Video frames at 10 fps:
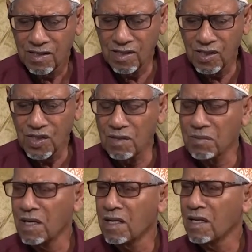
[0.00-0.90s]
يشد
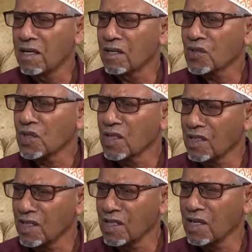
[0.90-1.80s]
من القصيد
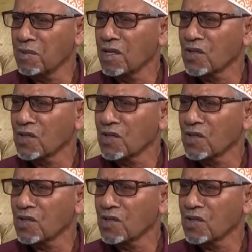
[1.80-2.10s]
دي يجيب من